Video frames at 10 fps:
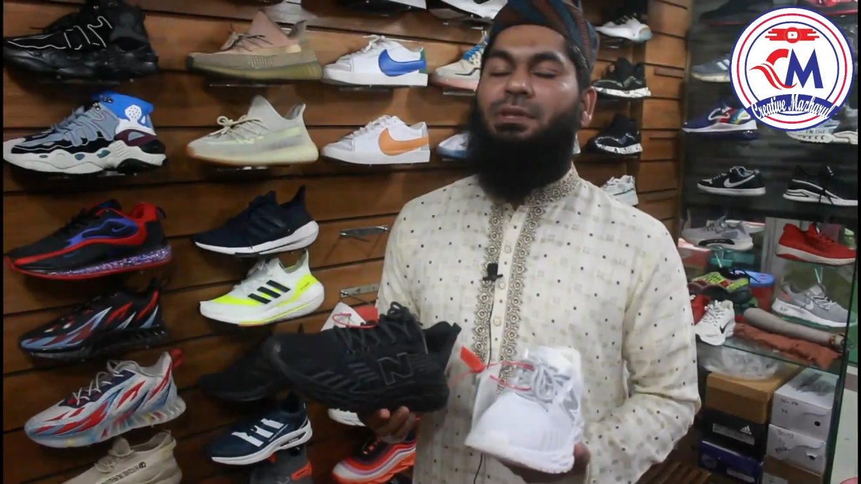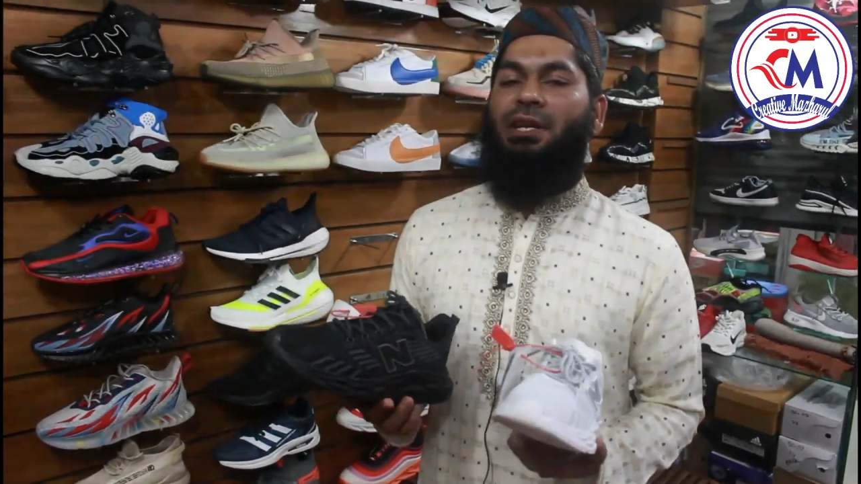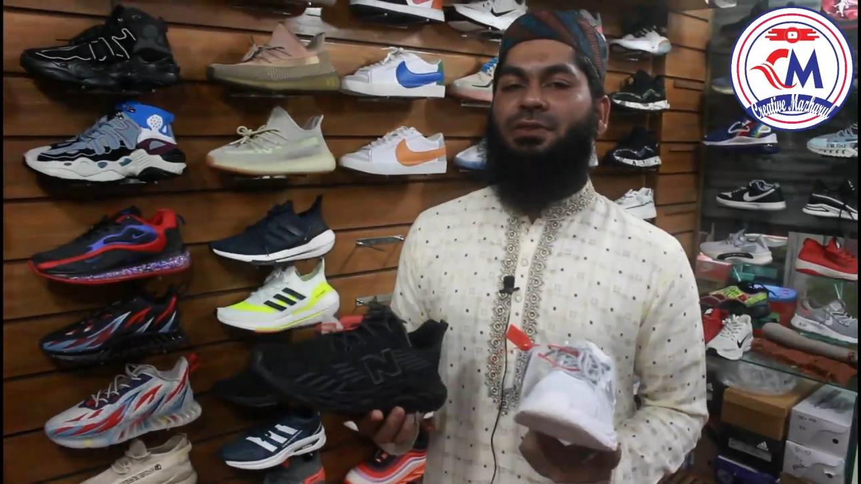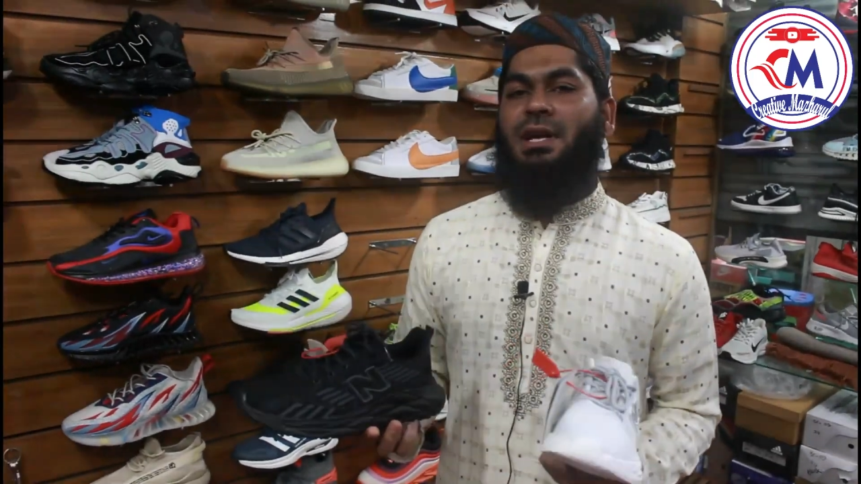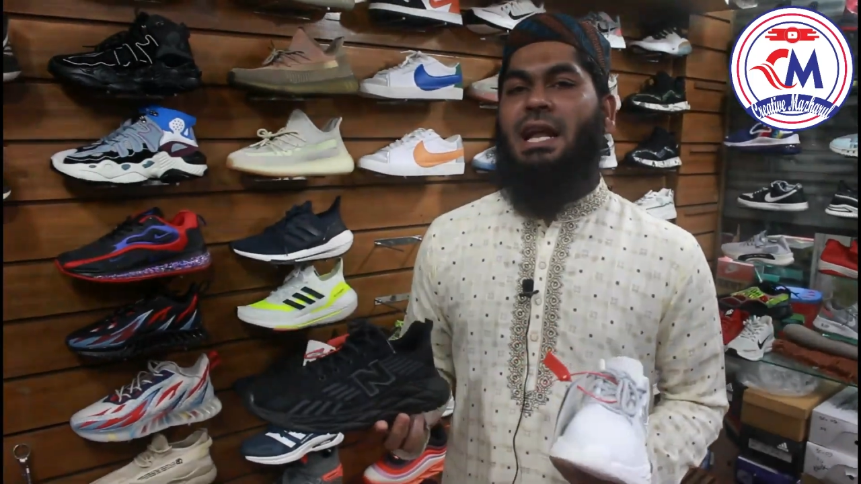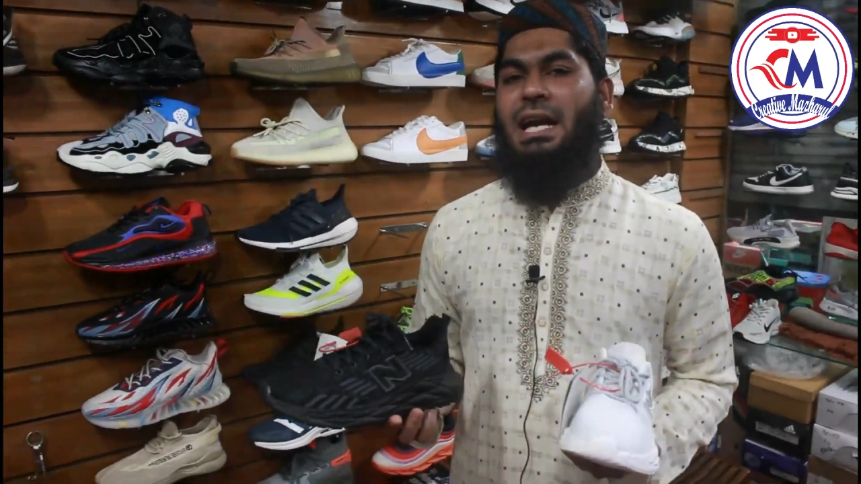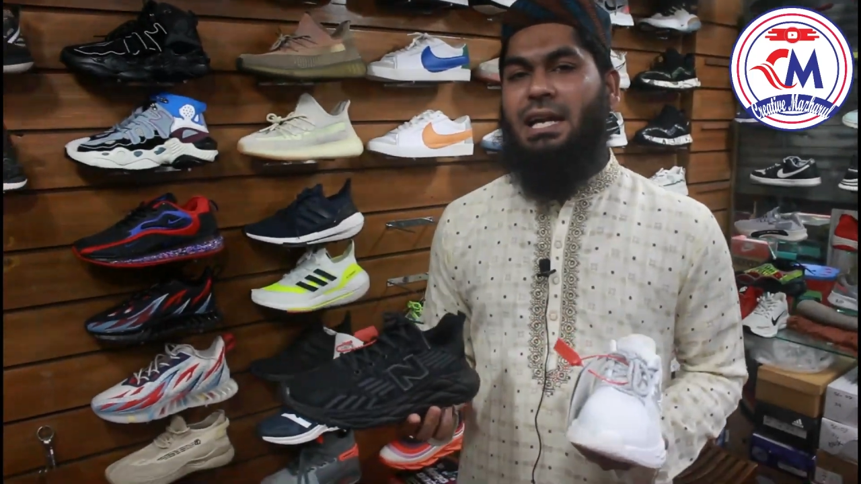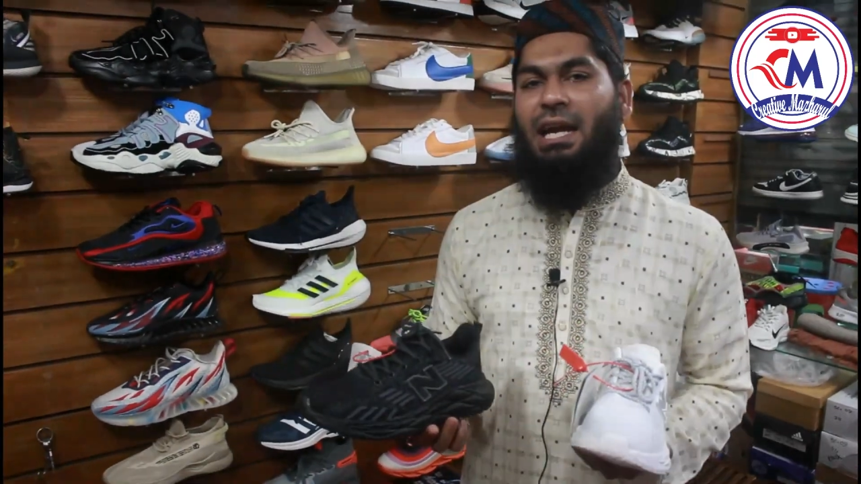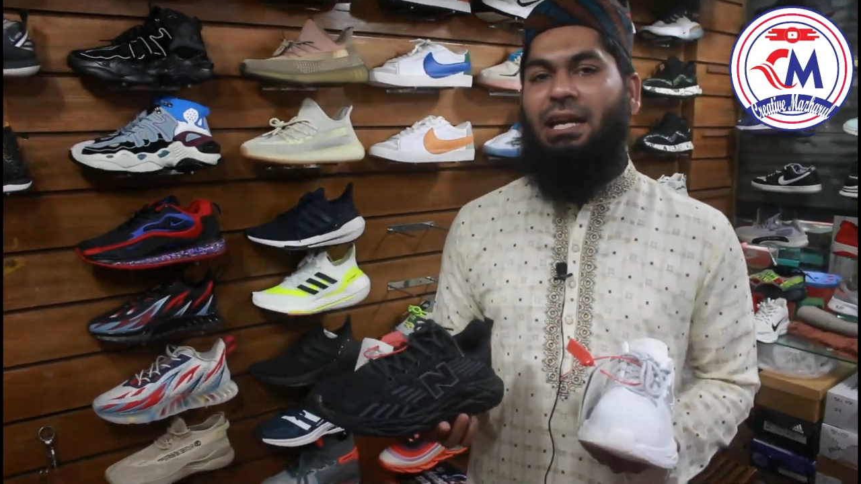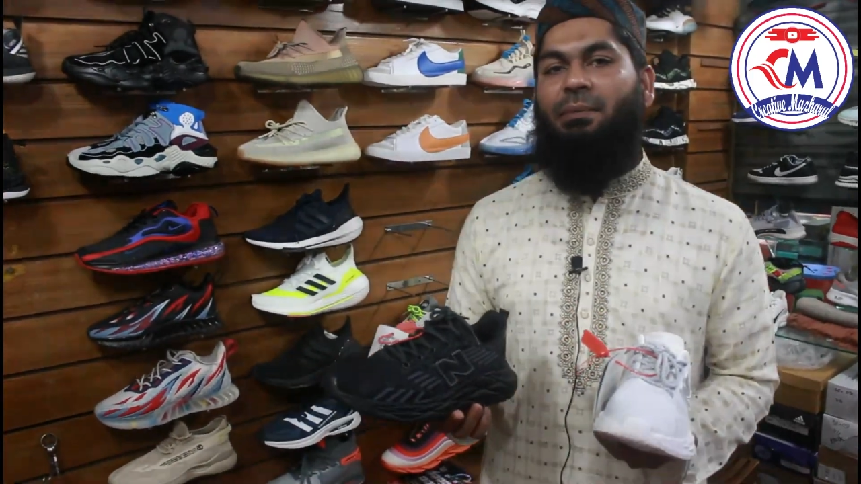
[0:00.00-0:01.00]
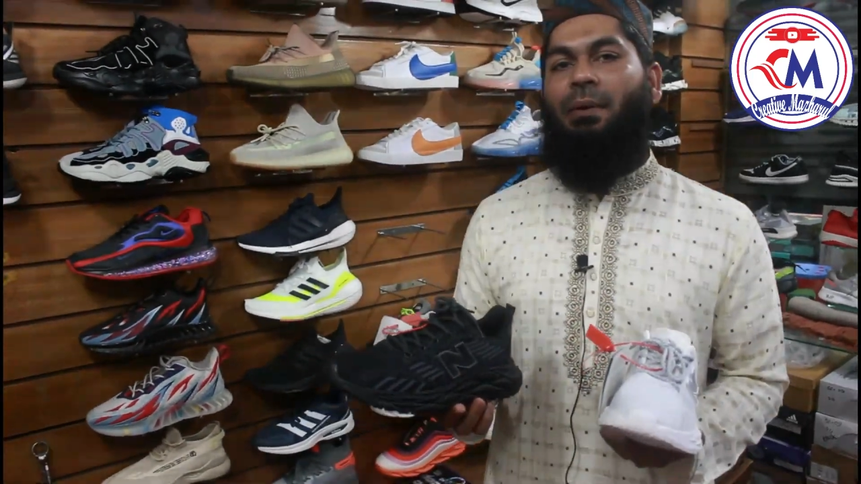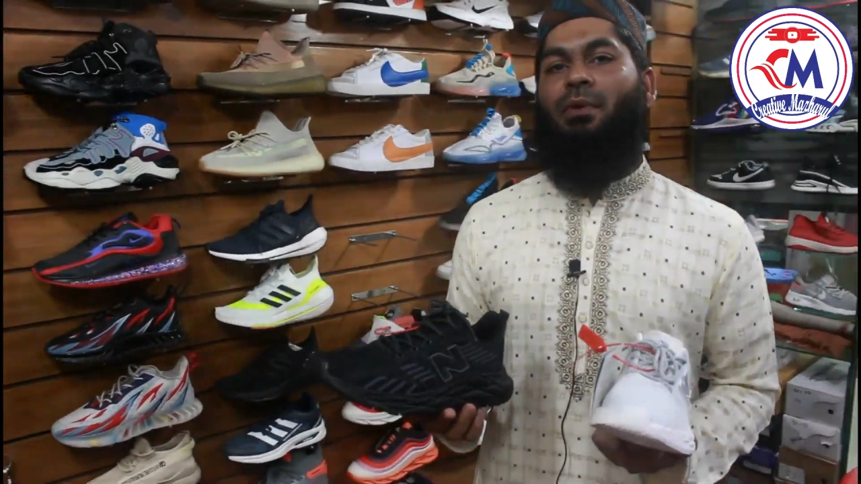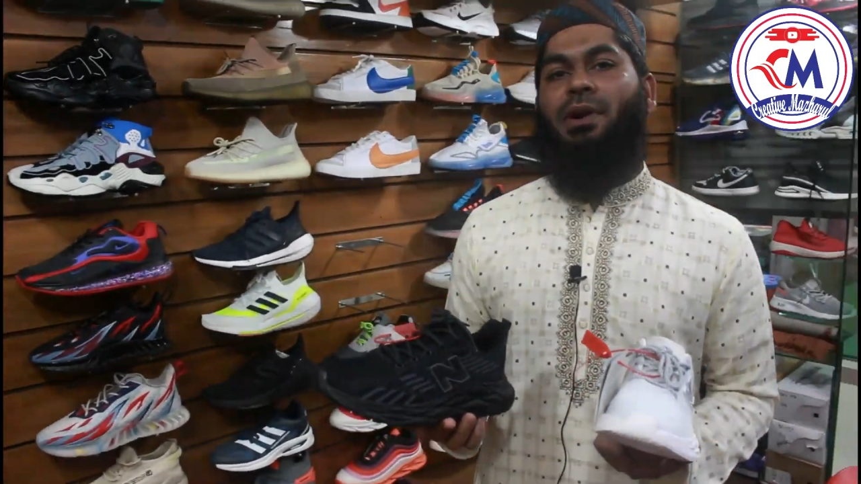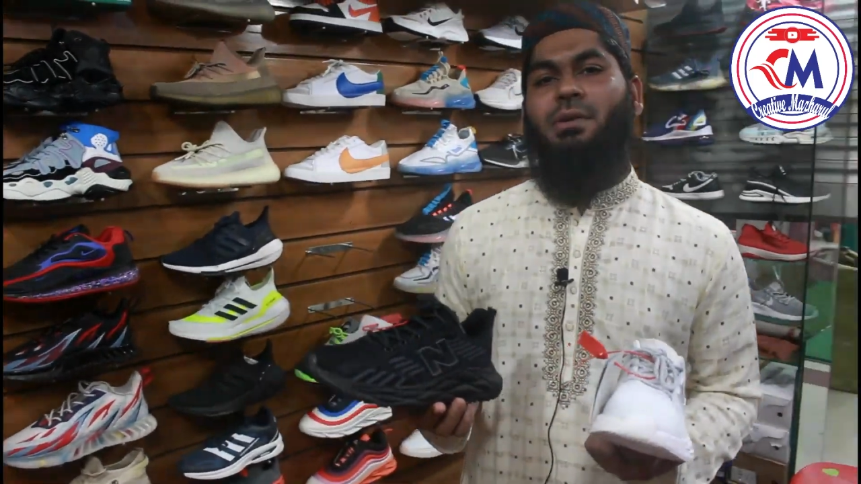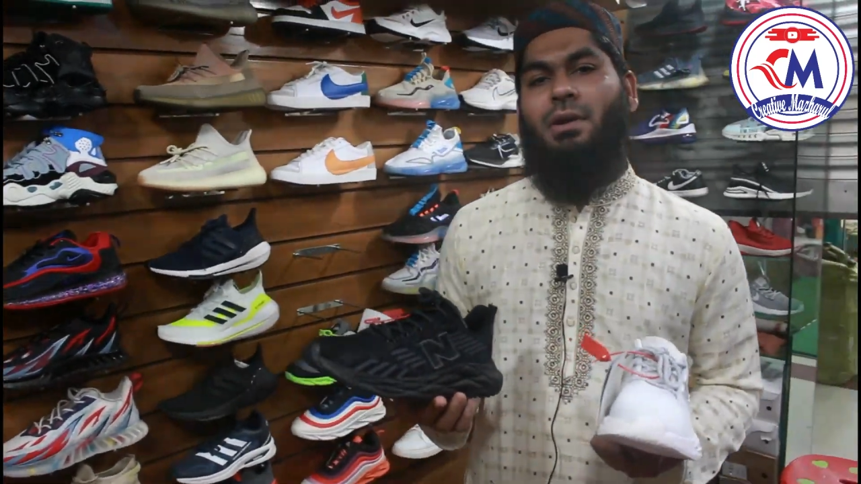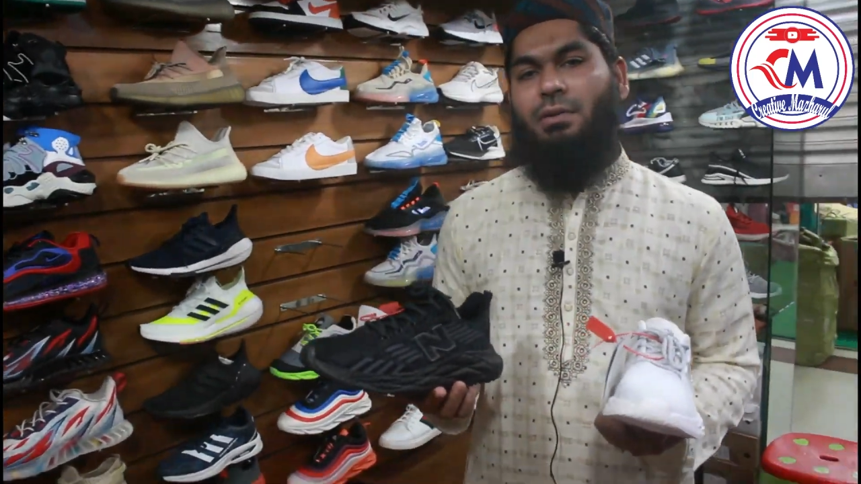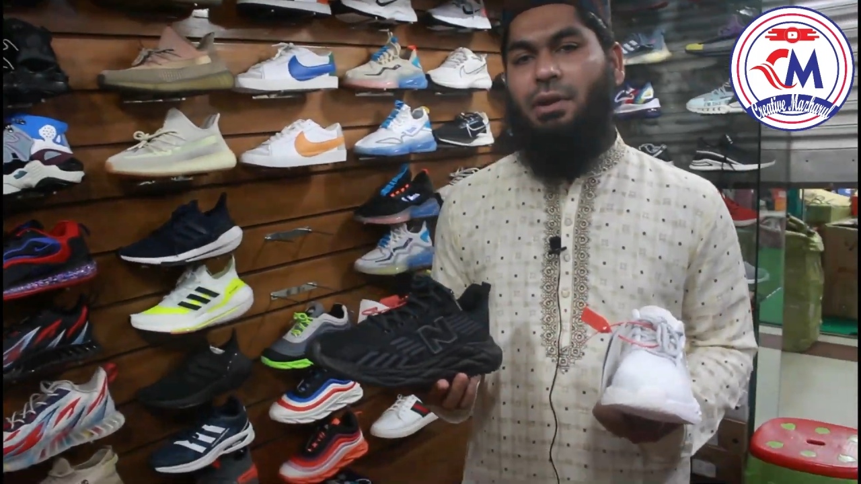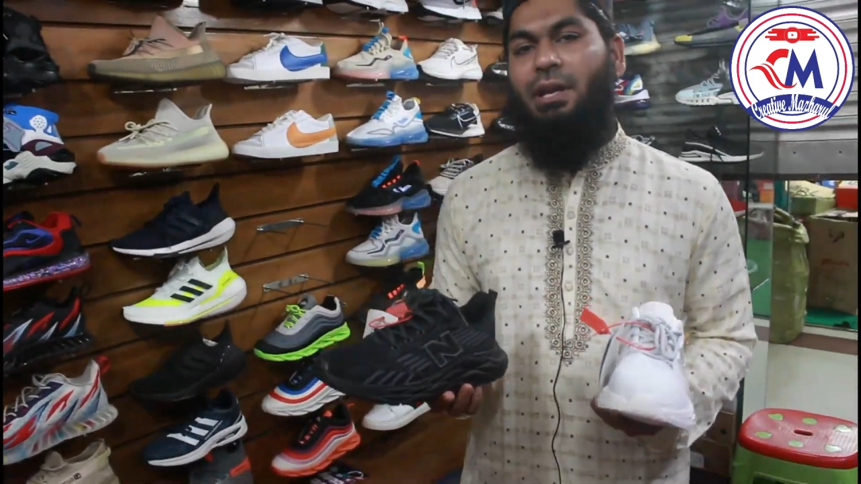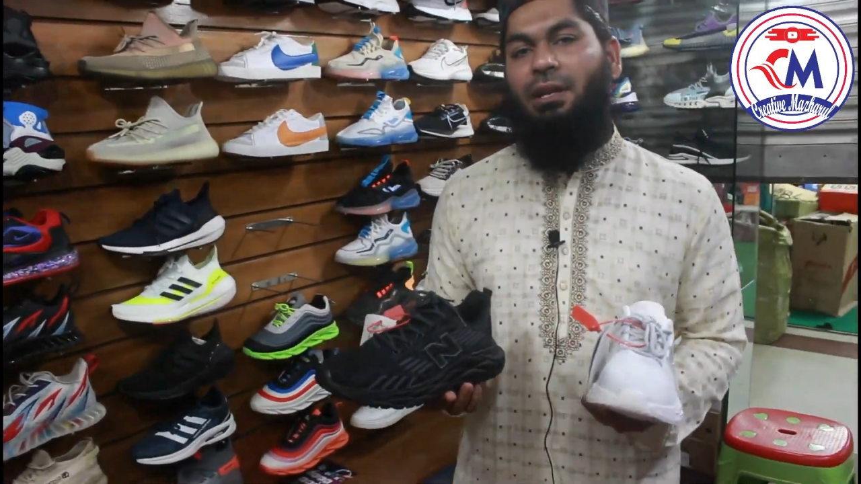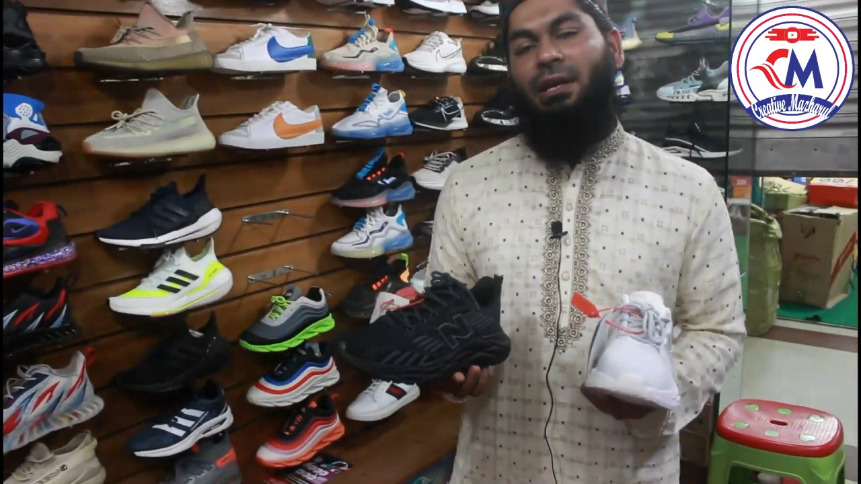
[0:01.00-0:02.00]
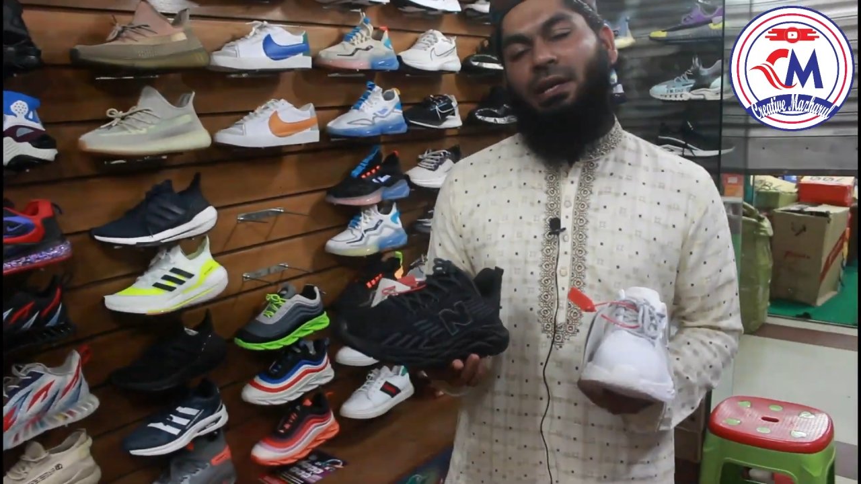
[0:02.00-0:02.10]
যারা সকালে হাঁটাহাঁটি বা মর্নিং ওয়াক করেন